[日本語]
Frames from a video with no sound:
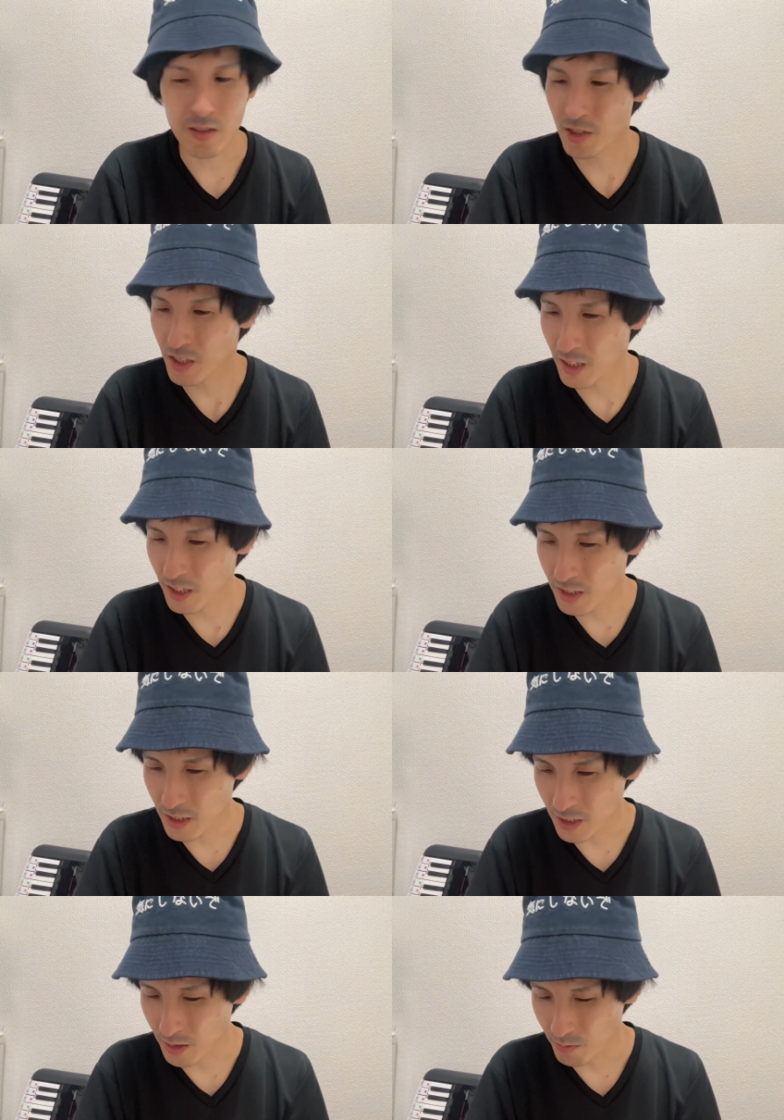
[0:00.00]
心霊写
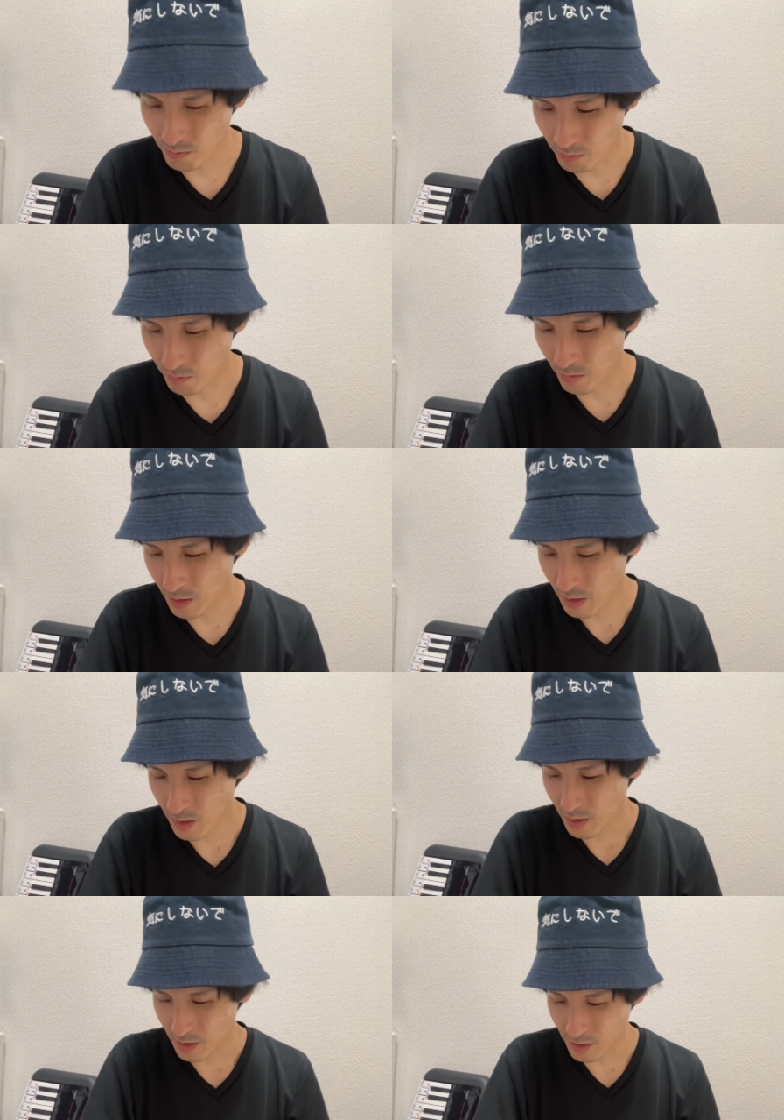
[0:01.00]
真。
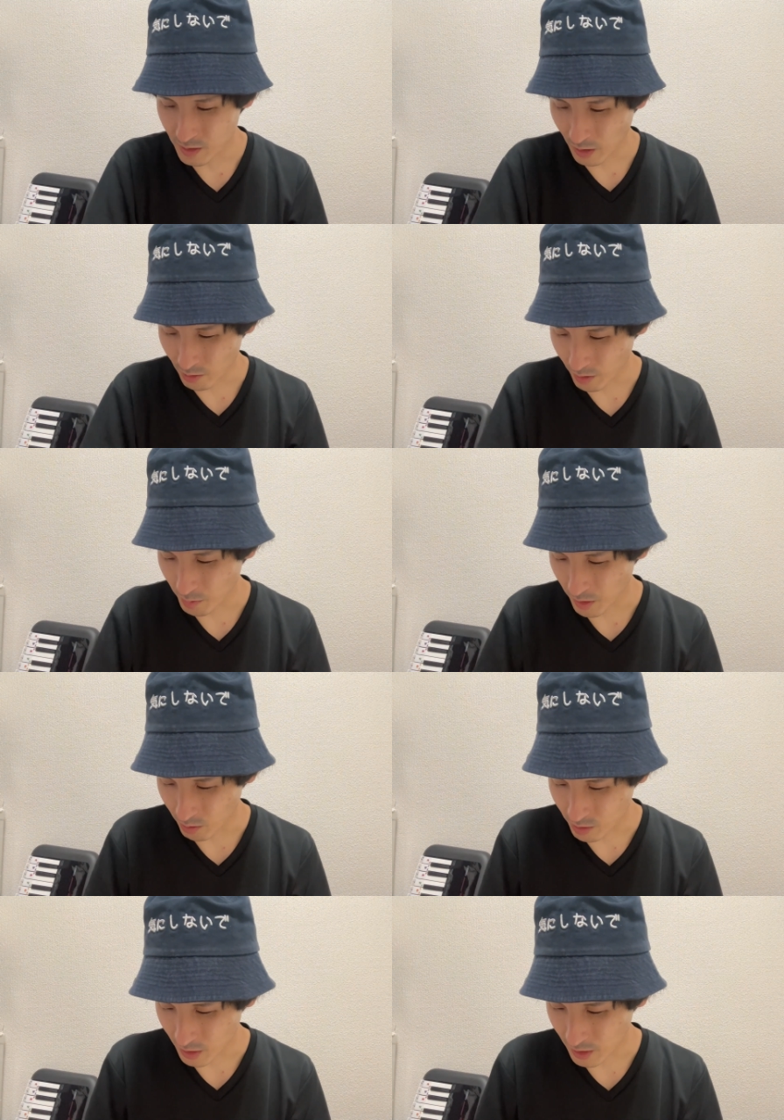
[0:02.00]
インスタントカメラ
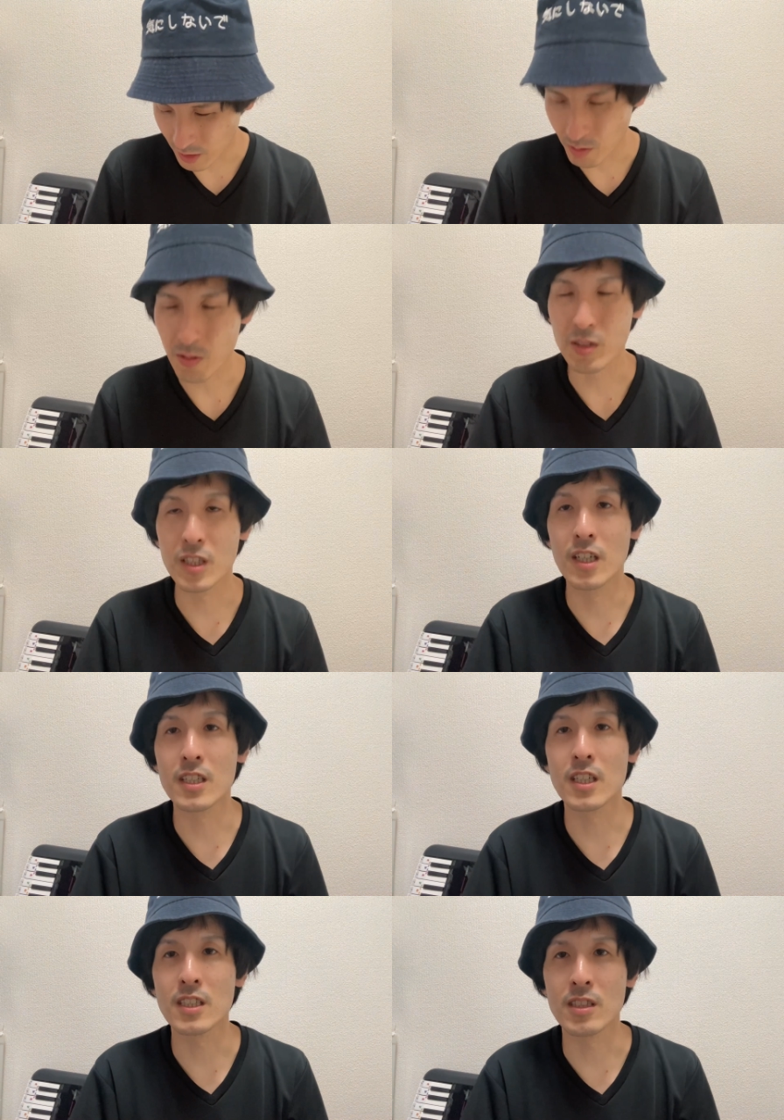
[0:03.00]
を使っての心霊
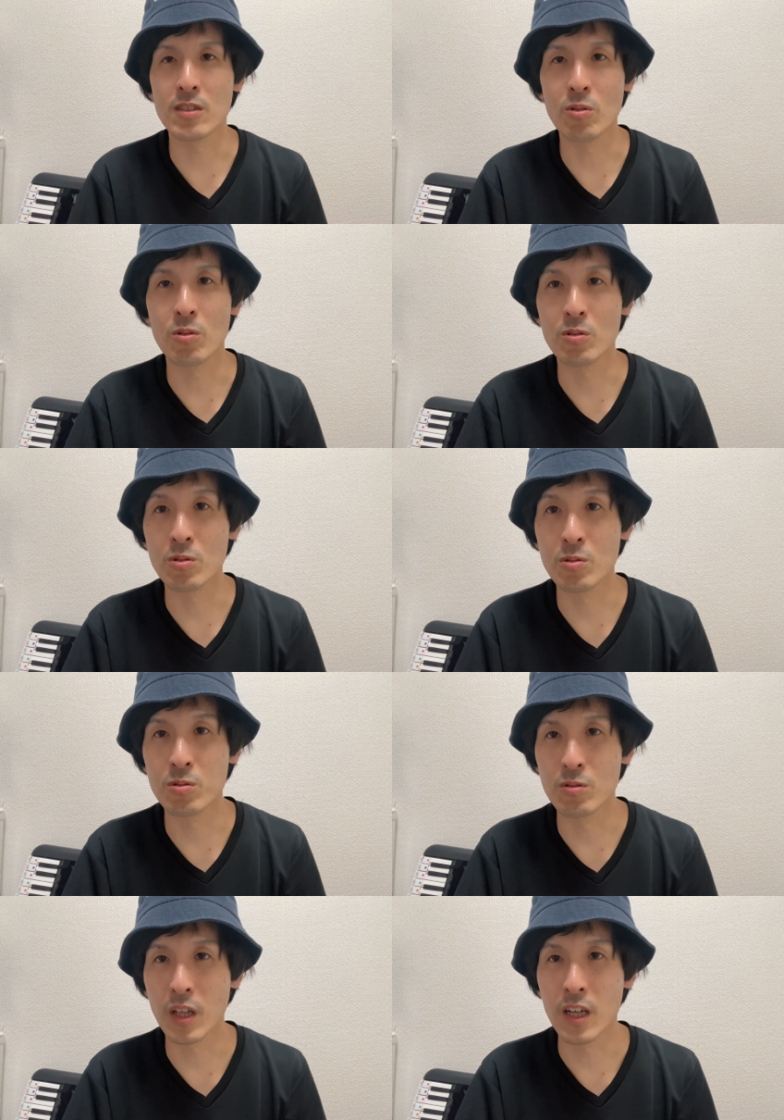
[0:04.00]
写真という
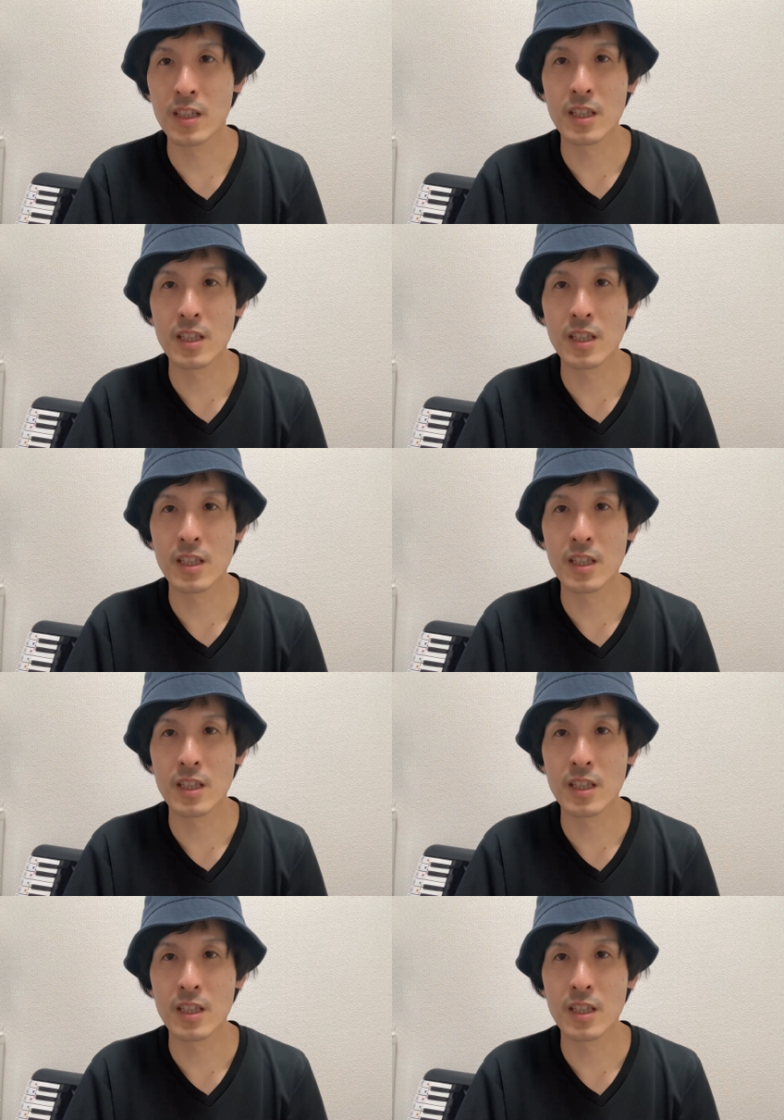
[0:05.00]
風な。